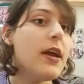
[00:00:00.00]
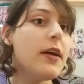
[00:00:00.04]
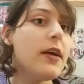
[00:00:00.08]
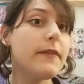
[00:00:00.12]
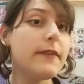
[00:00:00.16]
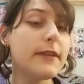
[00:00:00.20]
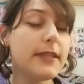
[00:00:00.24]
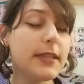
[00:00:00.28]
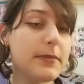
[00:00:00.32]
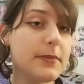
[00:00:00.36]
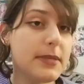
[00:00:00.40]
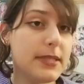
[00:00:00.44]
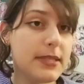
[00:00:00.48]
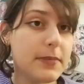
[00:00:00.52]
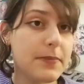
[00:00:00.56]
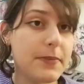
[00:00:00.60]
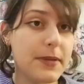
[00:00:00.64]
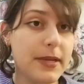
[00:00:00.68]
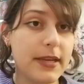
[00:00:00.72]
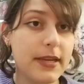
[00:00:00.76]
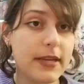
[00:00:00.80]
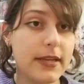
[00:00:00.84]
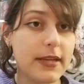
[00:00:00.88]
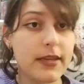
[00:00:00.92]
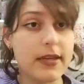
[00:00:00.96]
Fatemi
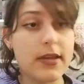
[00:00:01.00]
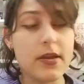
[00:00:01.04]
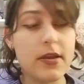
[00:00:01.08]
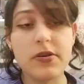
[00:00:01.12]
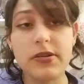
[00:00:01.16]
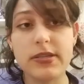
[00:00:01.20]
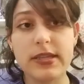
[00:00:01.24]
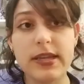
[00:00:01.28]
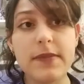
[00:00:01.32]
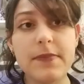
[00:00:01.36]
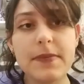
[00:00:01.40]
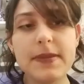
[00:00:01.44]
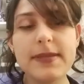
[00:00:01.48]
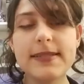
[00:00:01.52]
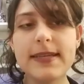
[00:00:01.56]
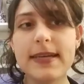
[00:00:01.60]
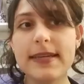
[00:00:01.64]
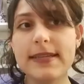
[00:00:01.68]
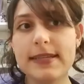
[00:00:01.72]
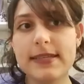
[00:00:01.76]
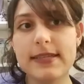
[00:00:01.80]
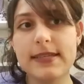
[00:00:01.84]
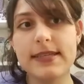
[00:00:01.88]
sapere che cosa ne pensate,